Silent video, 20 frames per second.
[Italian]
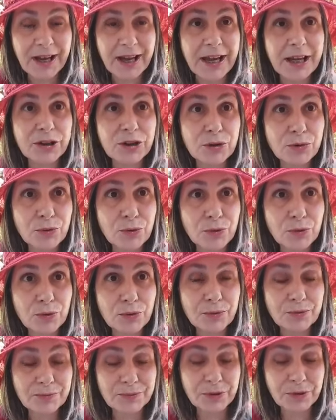e tu
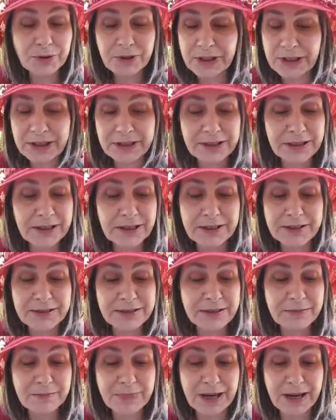non
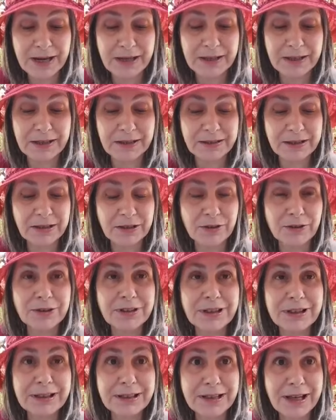crederesti mai che di
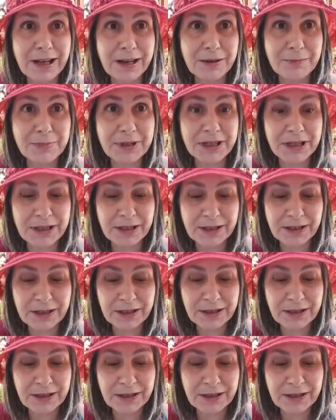notte gli alberi